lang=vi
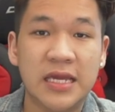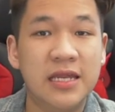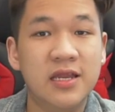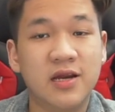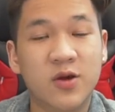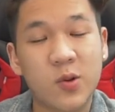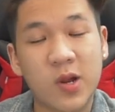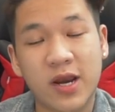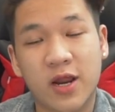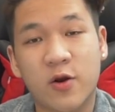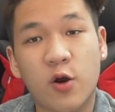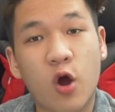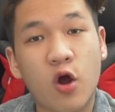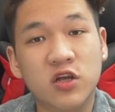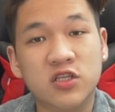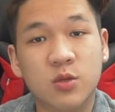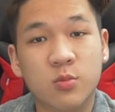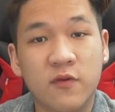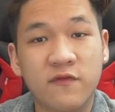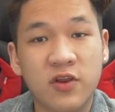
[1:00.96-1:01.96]
kỳ cái đoạn nào
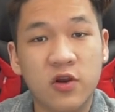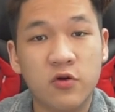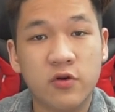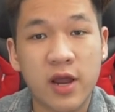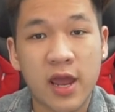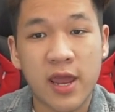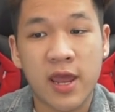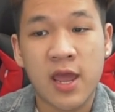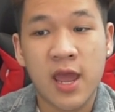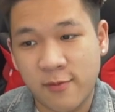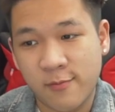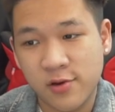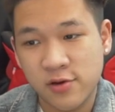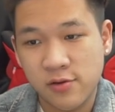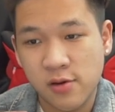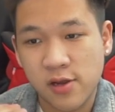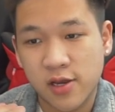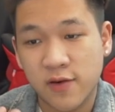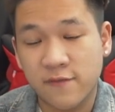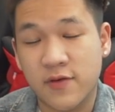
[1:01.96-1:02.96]
đó trong cái video này mọi
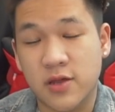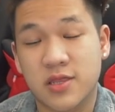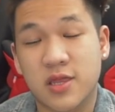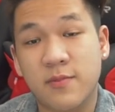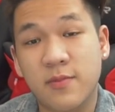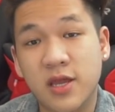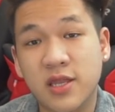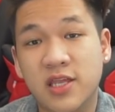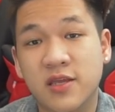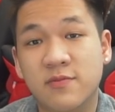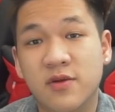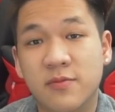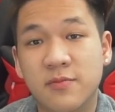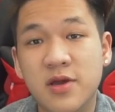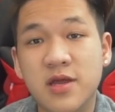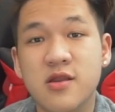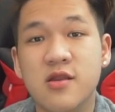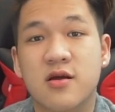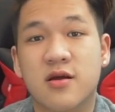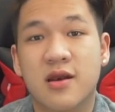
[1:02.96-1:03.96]
người cần phải xem hết thì mới
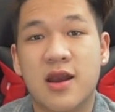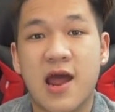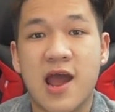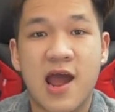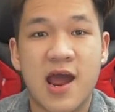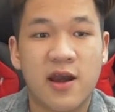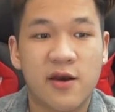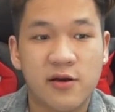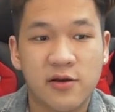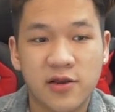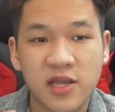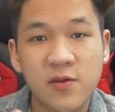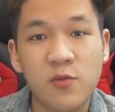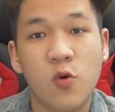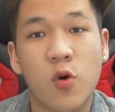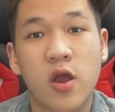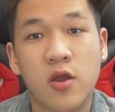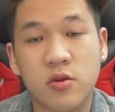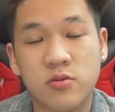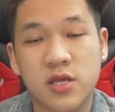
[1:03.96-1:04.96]
biết được là
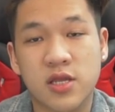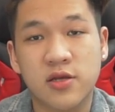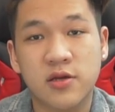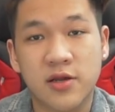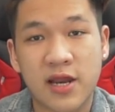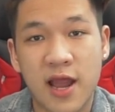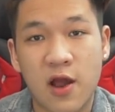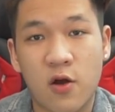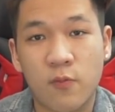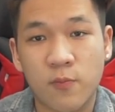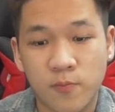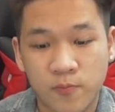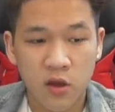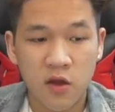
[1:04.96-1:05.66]
giveaway nó sẽ như thế nào